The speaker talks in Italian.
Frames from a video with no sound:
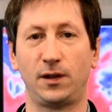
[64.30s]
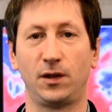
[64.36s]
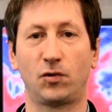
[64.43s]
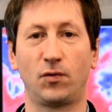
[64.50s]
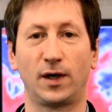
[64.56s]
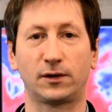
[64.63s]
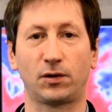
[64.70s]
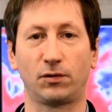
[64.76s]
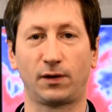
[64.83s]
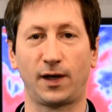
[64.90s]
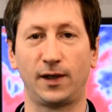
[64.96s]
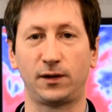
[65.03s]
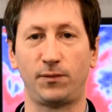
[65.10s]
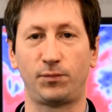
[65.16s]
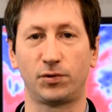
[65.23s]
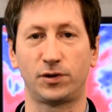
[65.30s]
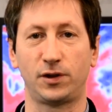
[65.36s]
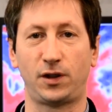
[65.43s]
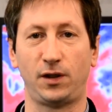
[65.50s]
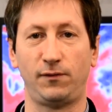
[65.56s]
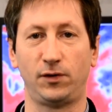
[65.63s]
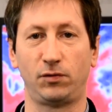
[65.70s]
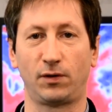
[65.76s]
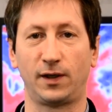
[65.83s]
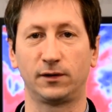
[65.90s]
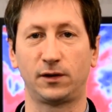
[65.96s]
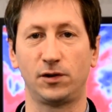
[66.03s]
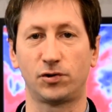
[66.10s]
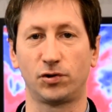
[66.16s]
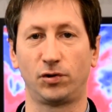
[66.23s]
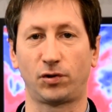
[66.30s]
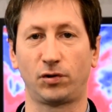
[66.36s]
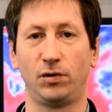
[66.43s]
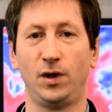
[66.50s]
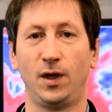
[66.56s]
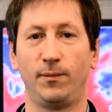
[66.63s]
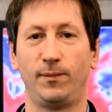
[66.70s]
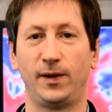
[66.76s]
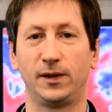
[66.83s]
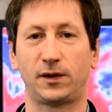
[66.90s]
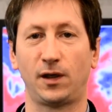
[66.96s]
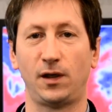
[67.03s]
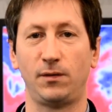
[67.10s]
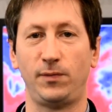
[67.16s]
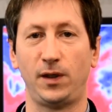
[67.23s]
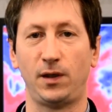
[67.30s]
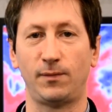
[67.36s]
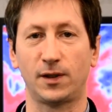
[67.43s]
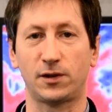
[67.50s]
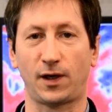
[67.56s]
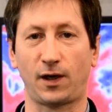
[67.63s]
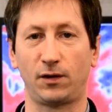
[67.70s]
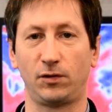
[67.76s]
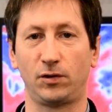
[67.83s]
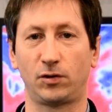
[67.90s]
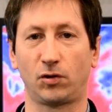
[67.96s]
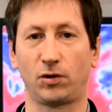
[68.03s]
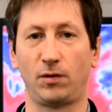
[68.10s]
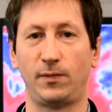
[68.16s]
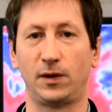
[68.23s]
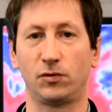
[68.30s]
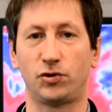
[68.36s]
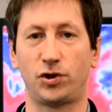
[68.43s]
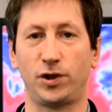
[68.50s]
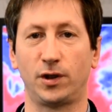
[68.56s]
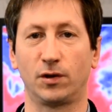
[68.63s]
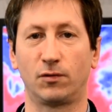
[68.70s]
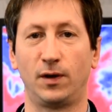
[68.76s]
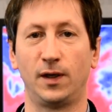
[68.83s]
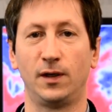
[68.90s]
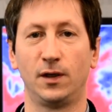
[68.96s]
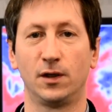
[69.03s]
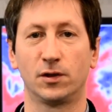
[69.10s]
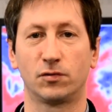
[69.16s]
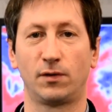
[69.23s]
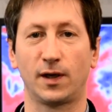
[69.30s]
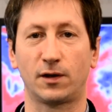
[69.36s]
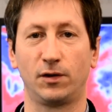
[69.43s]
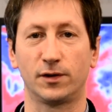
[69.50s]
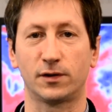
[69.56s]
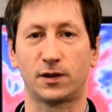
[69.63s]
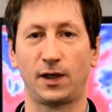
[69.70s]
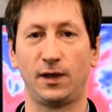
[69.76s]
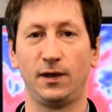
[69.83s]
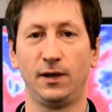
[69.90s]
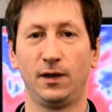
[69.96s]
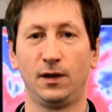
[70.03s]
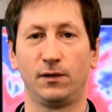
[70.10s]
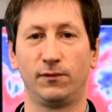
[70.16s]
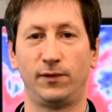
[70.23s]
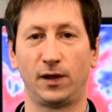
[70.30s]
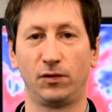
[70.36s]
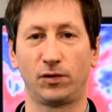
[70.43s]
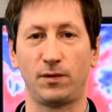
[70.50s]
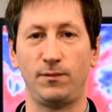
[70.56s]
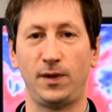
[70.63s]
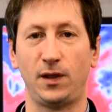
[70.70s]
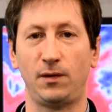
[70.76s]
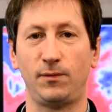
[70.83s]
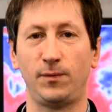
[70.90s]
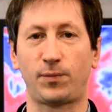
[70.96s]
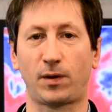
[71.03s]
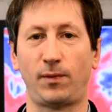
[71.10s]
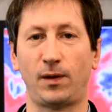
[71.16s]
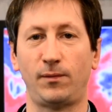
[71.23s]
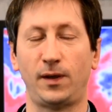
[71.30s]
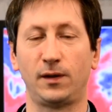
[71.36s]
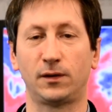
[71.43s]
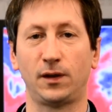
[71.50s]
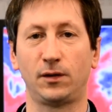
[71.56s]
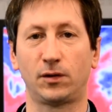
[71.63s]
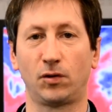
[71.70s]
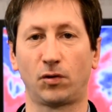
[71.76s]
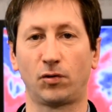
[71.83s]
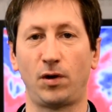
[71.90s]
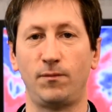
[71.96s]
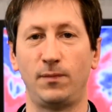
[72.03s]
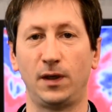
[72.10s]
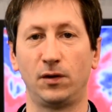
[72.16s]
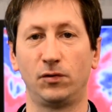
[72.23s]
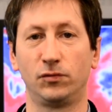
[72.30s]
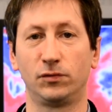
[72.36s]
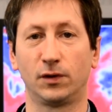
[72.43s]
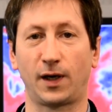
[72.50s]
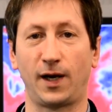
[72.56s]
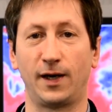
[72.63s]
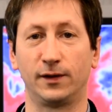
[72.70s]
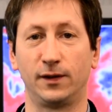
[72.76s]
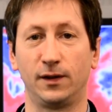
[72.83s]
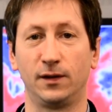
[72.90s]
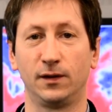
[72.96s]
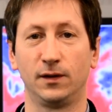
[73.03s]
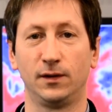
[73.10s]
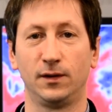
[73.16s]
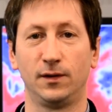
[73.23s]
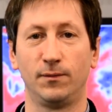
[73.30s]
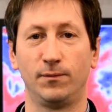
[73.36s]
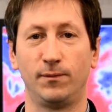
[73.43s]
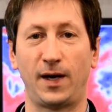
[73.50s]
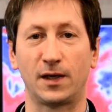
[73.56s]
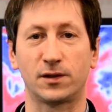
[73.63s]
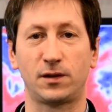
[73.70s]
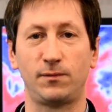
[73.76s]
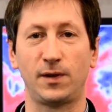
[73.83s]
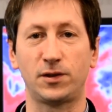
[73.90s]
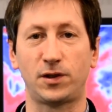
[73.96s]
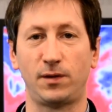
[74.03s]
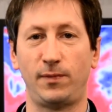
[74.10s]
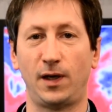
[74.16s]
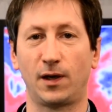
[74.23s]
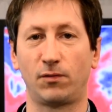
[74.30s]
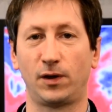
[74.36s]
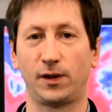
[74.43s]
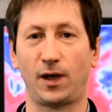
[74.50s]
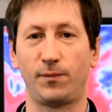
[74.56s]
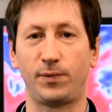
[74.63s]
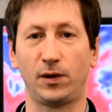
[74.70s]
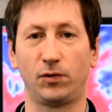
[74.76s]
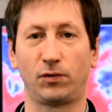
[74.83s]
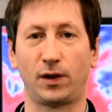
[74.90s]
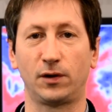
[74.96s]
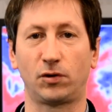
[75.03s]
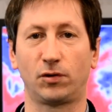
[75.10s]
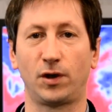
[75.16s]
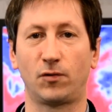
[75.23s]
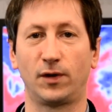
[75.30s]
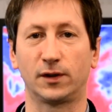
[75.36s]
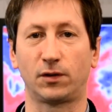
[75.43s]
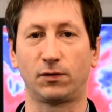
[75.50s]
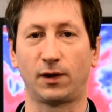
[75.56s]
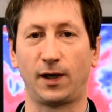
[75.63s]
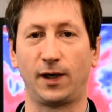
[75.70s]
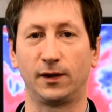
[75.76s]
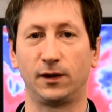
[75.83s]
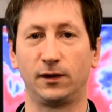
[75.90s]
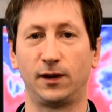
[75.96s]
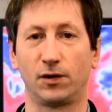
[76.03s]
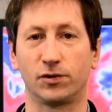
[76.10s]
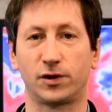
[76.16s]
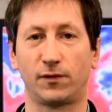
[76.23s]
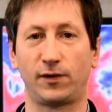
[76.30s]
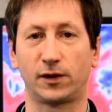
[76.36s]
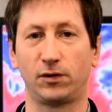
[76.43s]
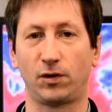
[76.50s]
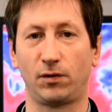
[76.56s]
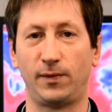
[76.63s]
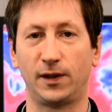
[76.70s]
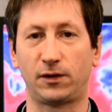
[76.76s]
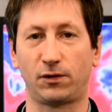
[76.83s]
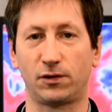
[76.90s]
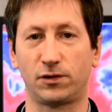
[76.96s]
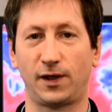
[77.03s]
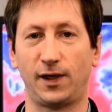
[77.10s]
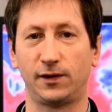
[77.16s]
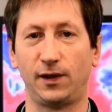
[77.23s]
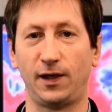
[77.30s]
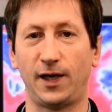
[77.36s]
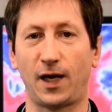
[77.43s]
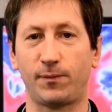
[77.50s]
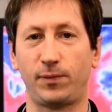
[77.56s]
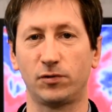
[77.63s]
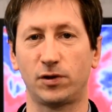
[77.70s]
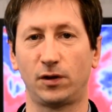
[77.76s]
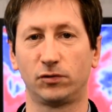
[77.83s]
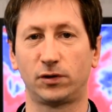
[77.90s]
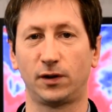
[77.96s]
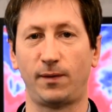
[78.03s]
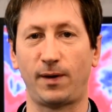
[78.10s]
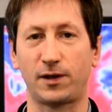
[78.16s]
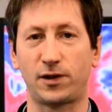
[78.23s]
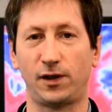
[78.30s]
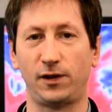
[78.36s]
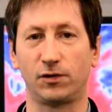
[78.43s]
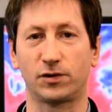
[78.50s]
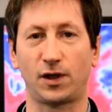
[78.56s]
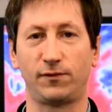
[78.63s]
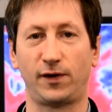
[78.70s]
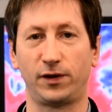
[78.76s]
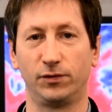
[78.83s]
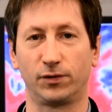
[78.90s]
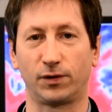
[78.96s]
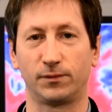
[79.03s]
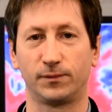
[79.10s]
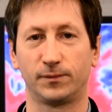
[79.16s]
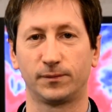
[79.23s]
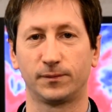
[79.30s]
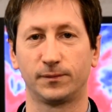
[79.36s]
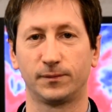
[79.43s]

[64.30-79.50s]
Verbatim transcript: di 4 gradi positivi durante il giorno, mentre le minime saranno intorno ai meno 5. Sulla costa valori minimi probabilmente intorno ai meno 1 gradi massime simili a quelle della pianura intorno ai 4 gradi. Dall'osservatorio meteo regionale dell'ARPA un saluto da Marcellino Salvador.